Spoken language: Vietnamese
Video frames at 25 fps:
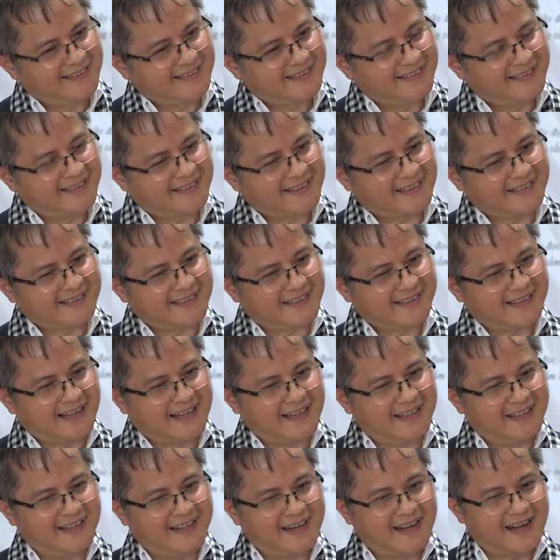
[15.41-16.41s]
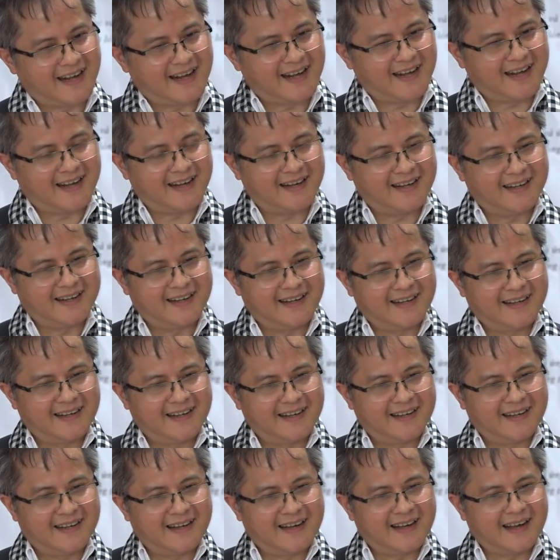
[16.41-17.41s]
thì ta sẽ thấy là
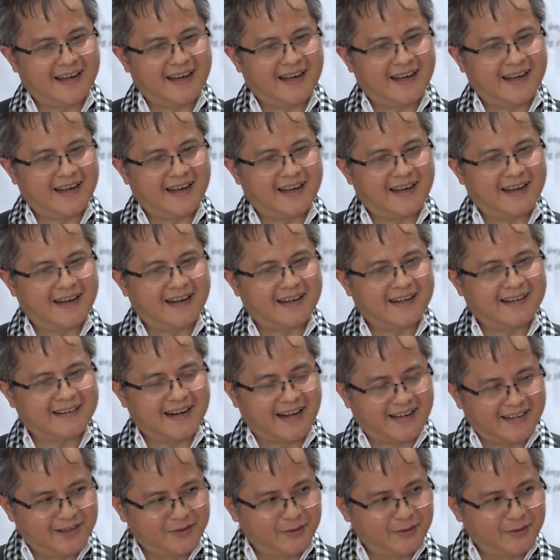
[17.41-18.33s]
Đặng